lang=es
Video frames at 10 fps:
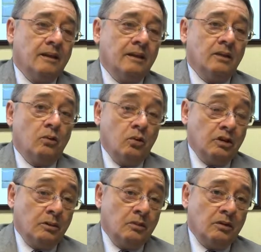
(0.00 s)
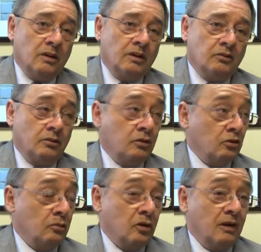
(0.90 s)
Y lo último, eh, sobre
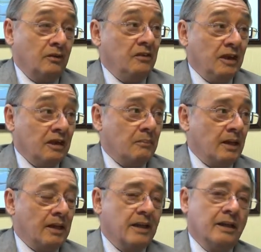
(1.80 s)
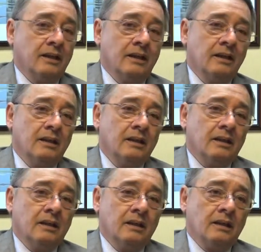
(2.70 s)
todo por las viviendas en Magallanes,
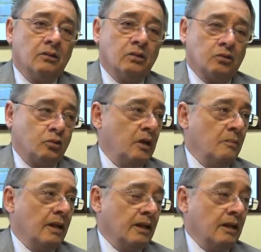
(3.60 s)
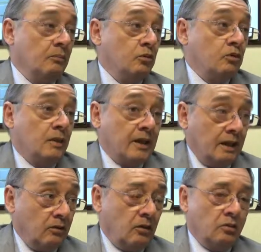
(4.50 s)
eh, construir en Magallanes es mucho más
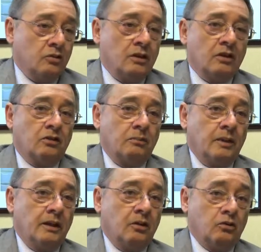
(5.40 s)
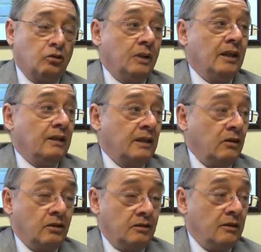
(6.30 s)
caro que construir en el resto del país, lo asume el
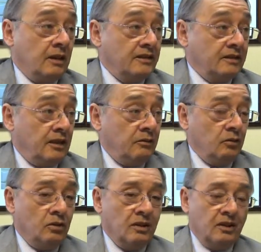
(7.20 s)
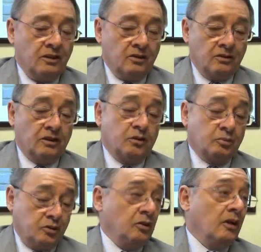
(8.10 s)
Estado a través del Serviu, donde el
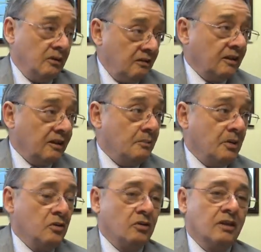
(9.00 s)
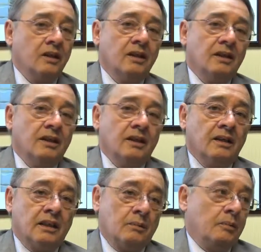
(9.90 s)
subsidio a la vivienda es mayor.
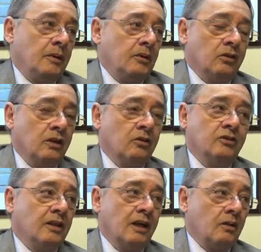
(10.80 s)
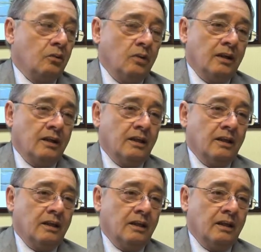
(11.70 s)
Eh, estamos pidiendo que no se
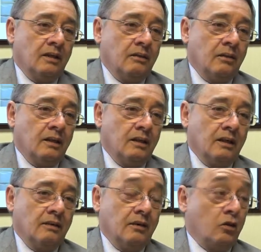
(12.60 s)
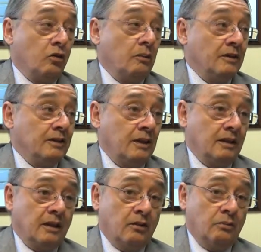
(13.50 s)
calcule el, valor comercial
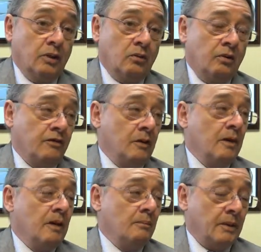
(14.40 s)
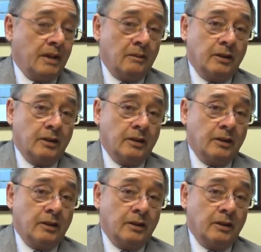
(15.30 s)
de las 2.000 UF para la